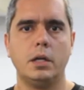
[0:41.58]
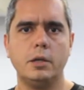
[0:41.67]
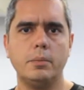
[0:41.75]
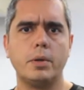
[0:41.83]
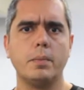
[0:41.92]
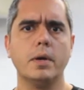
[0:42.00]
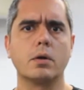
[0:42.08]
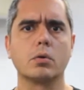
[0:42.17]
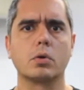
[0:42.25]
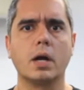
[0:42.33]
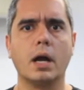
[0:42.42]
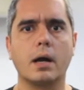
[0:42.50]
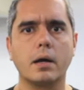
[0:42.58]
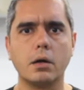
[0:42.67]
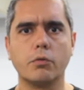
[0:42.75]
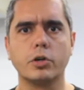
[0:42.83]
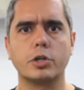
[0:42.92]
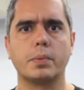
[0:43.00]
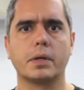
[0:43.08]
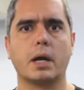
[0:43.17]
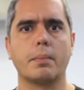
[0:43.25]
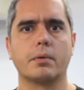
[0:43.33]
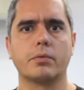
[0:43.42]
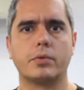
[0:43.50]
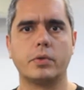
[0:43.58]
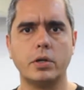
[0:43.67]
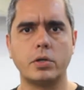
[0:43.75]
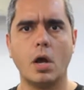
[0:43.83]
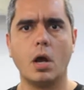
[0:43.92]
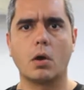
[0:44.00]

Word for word: Em primeiro lugar, eu vou explicar para vocês